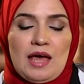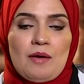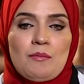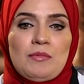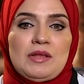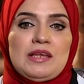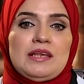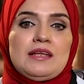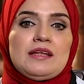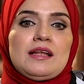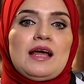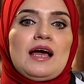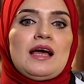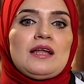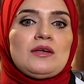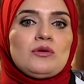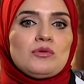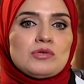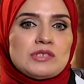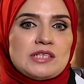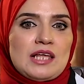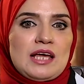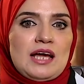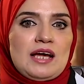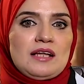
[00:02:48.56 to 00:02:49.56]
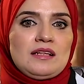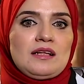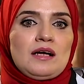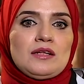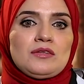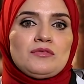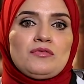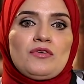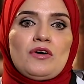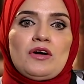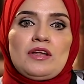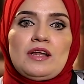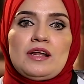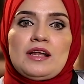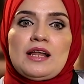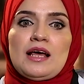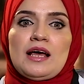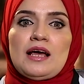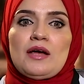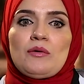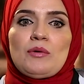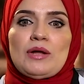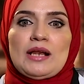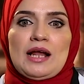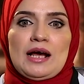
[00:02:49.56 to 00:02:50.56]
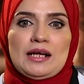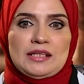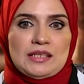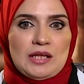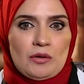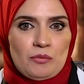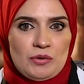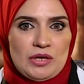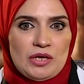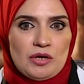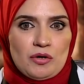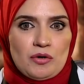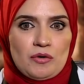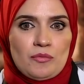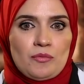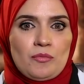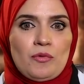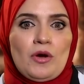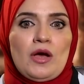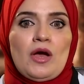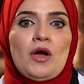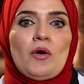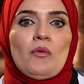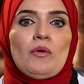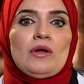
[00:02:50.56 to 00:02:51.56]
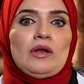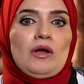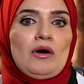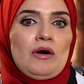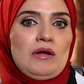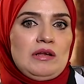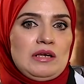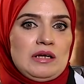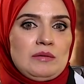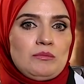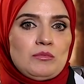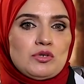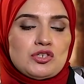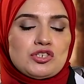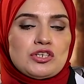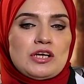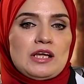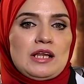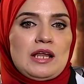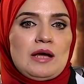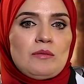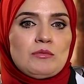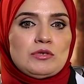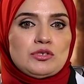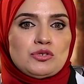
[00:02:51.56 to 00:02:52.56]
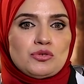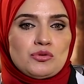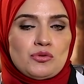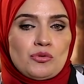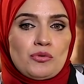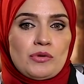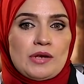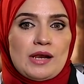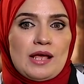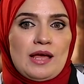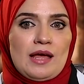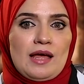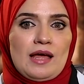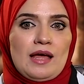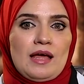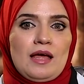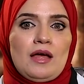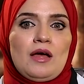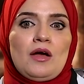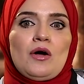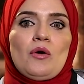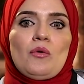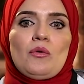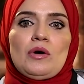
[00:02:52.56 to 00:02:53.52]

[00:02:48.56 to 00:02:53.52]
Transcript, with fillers: آملين أن نساعد أطفالنا ونحتويهم ونحل المشكلة من جذورها